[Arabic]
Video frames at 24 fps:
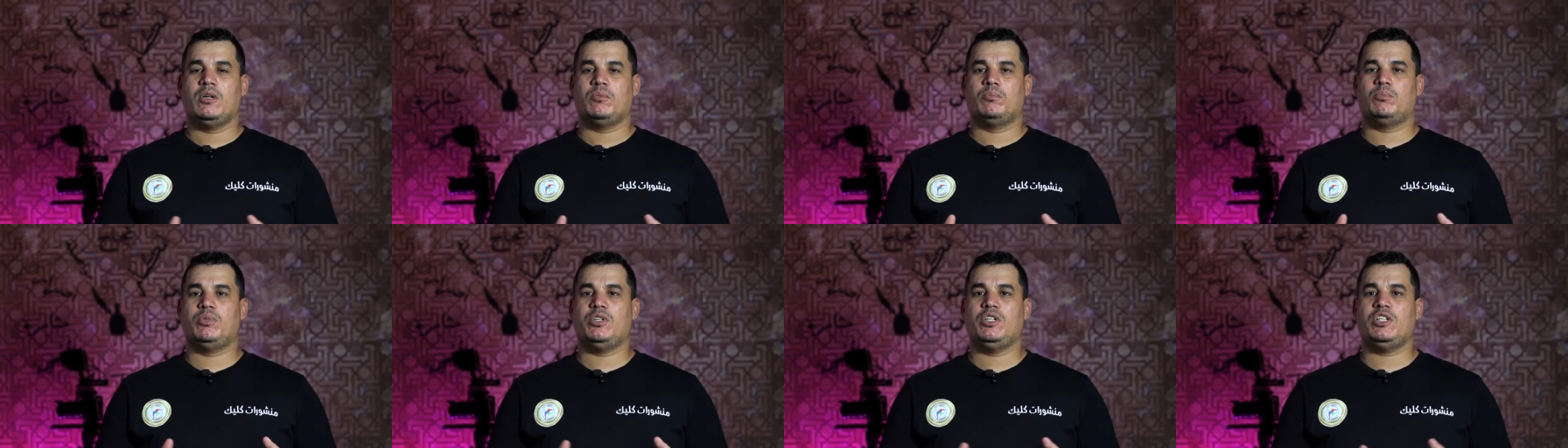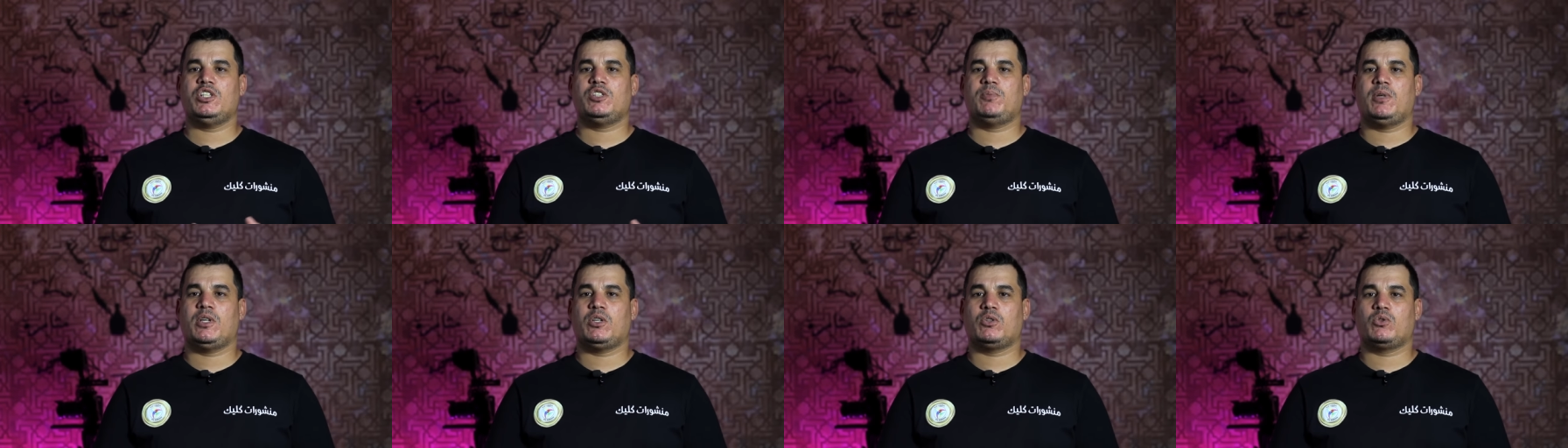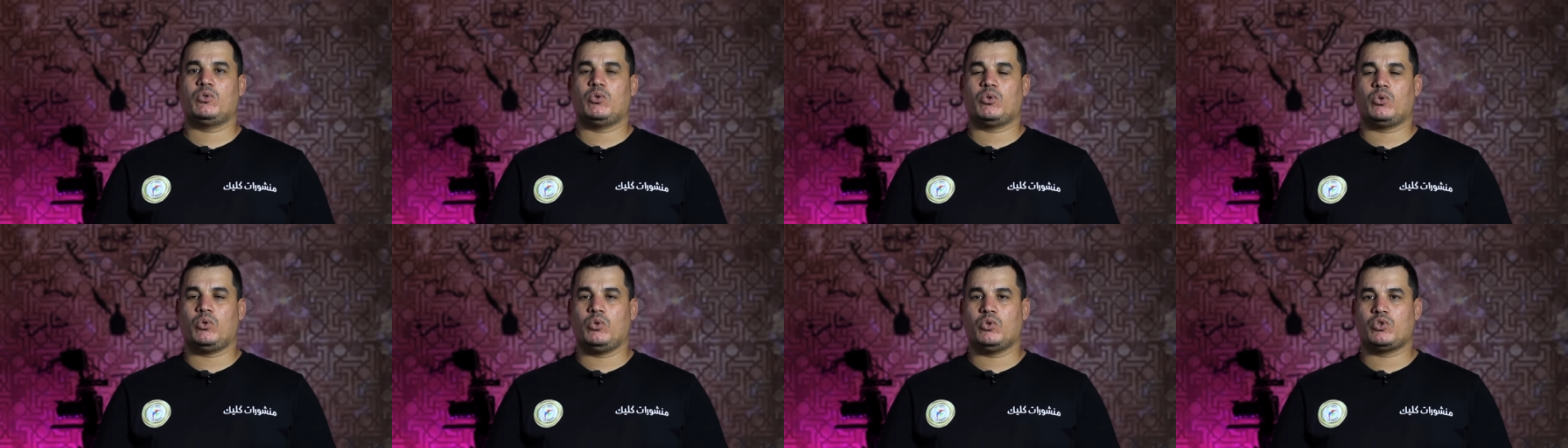بالنسبة
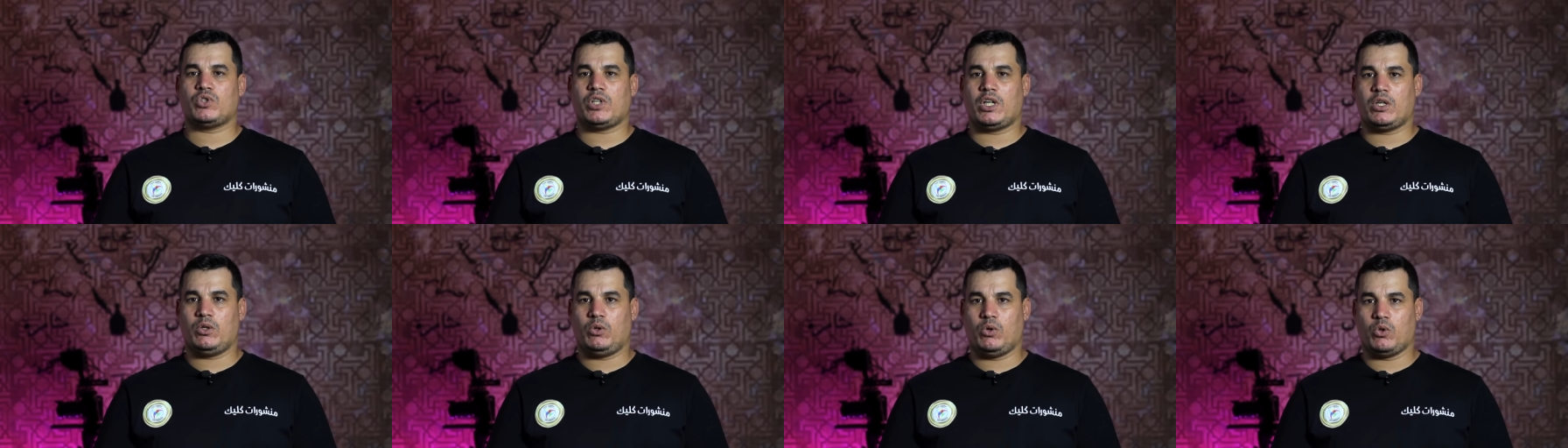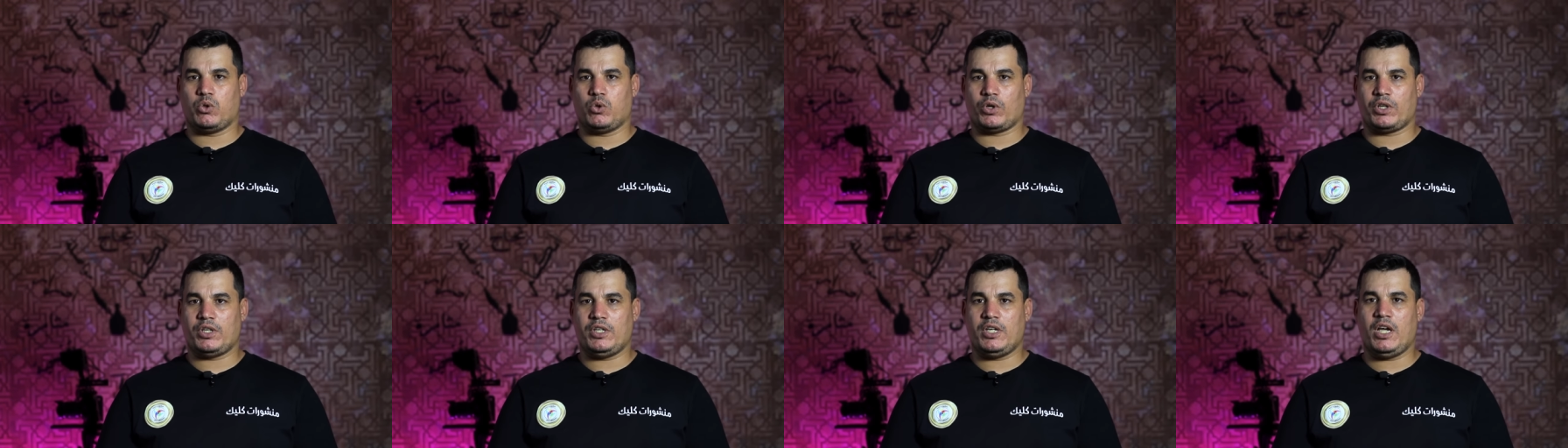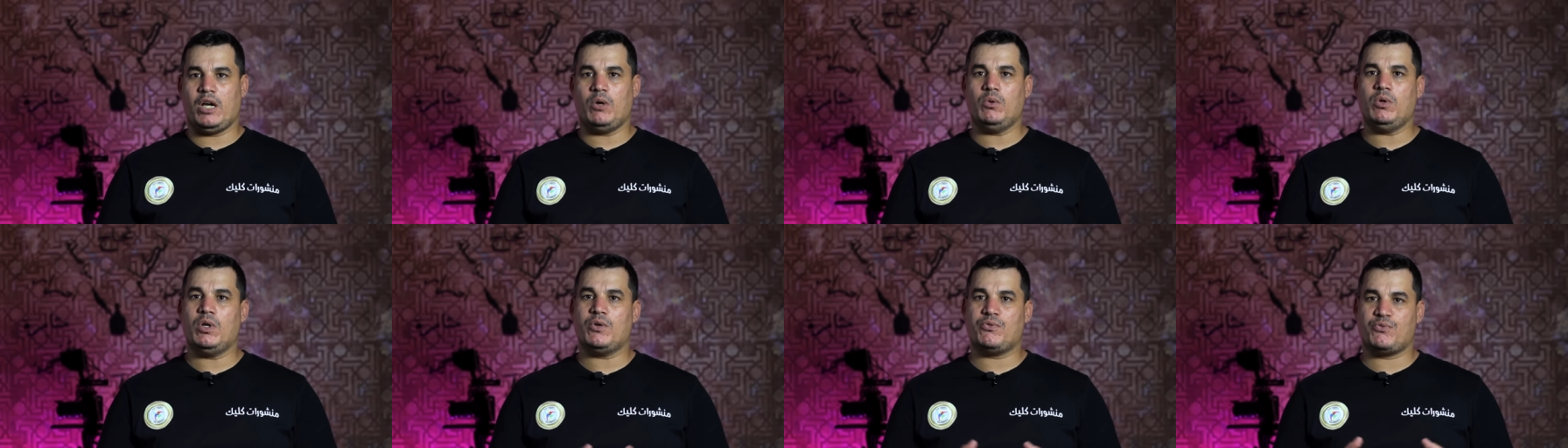للدروس الحضورية
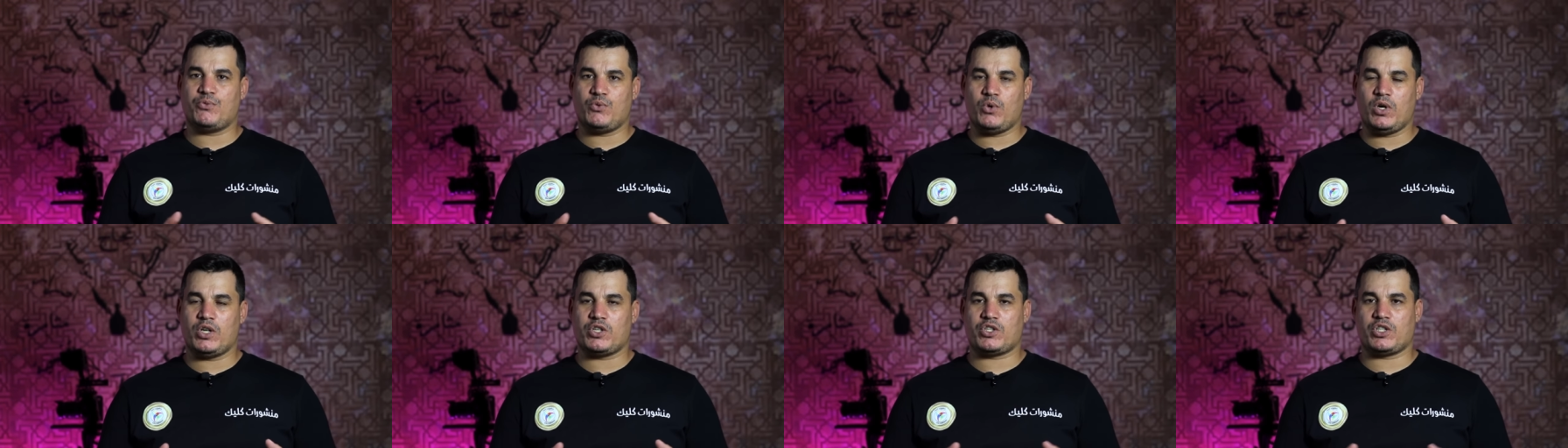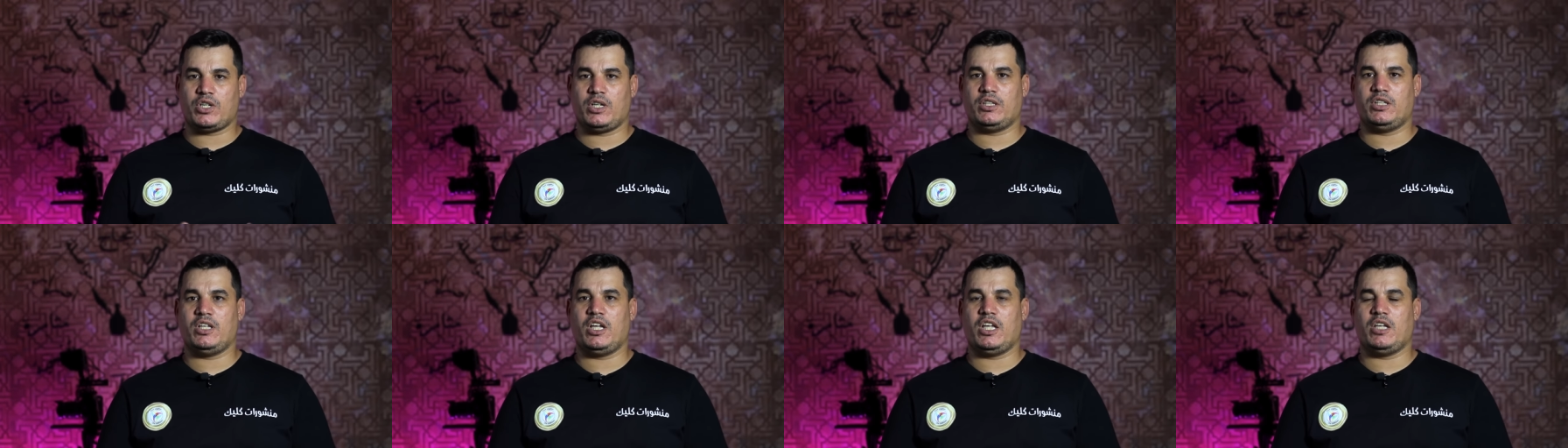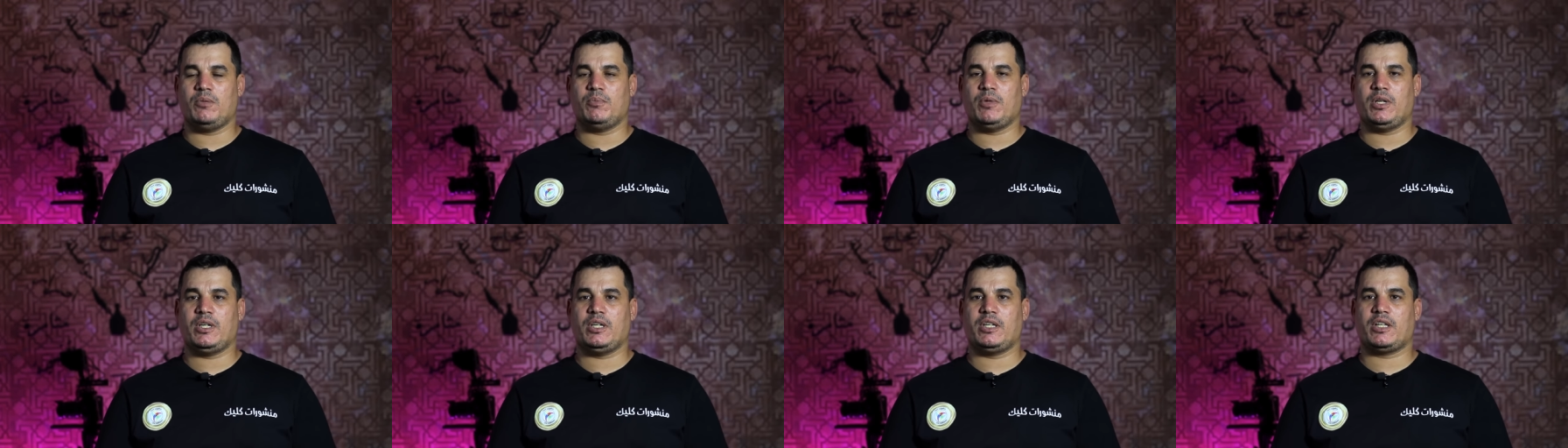أو الأفواج
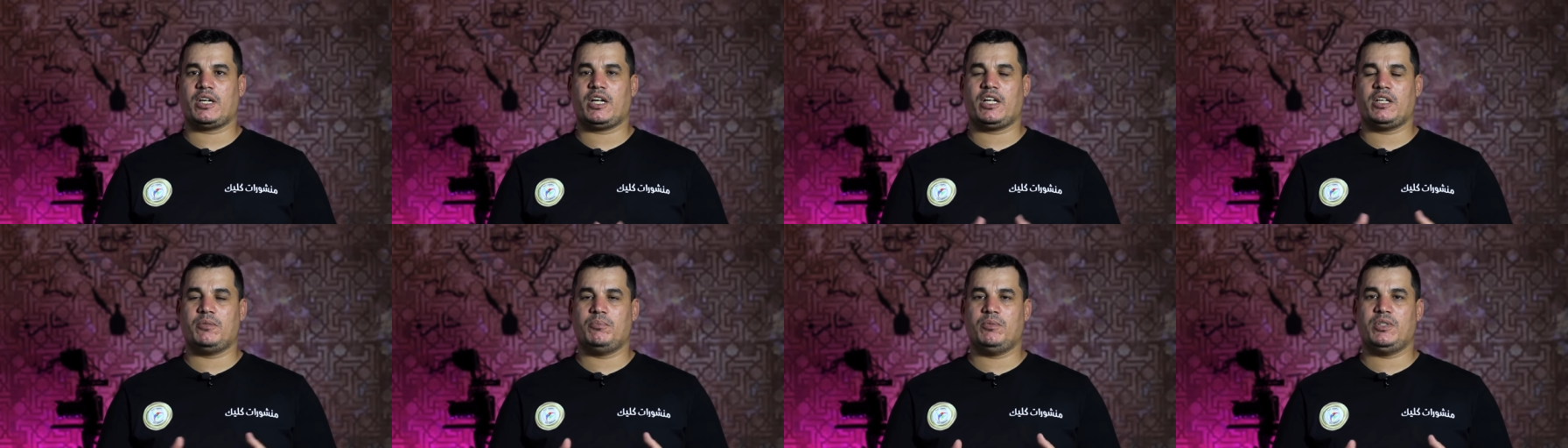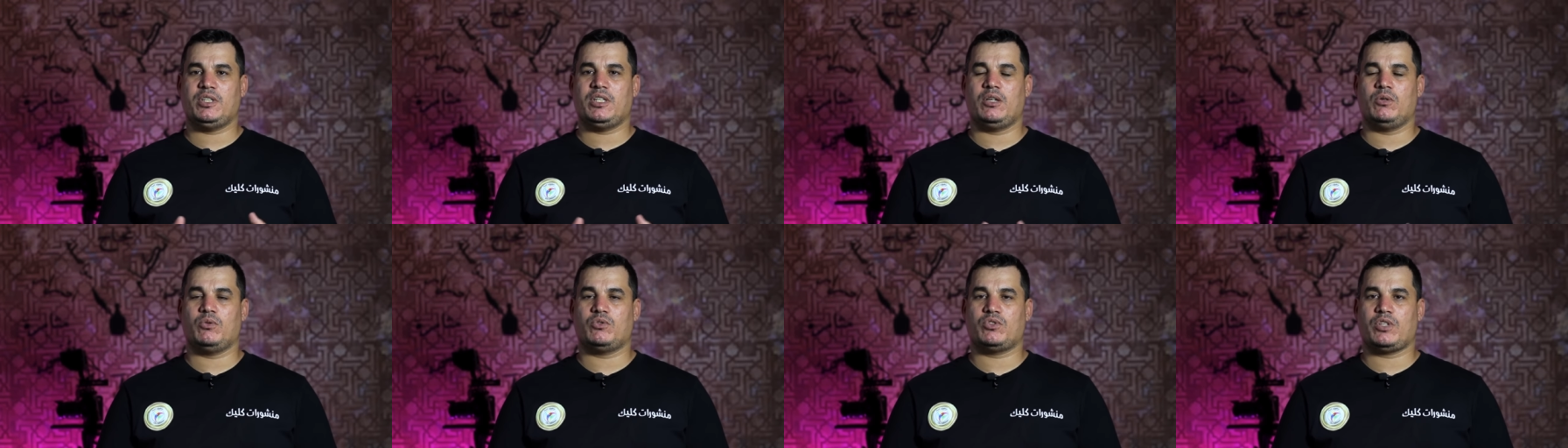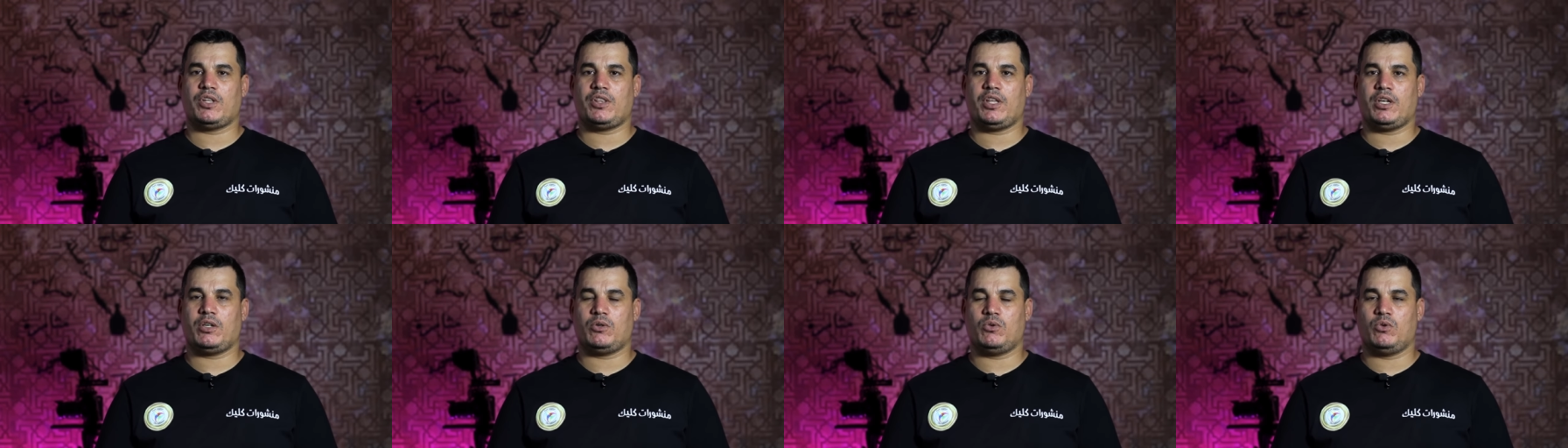الدائمة اللي راح يمدها
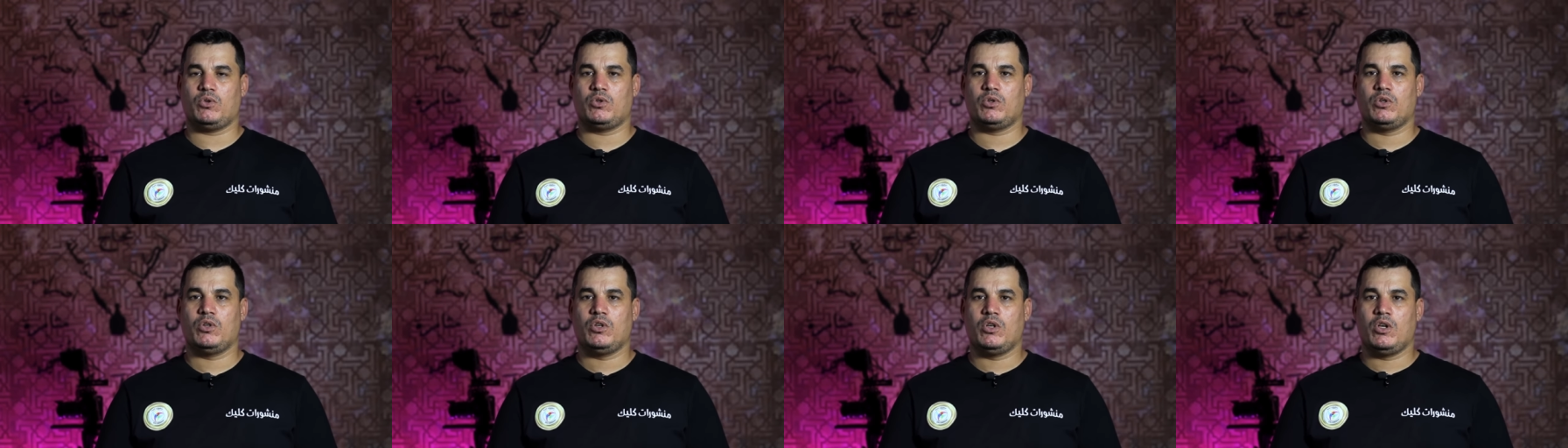الأستاذ حيقون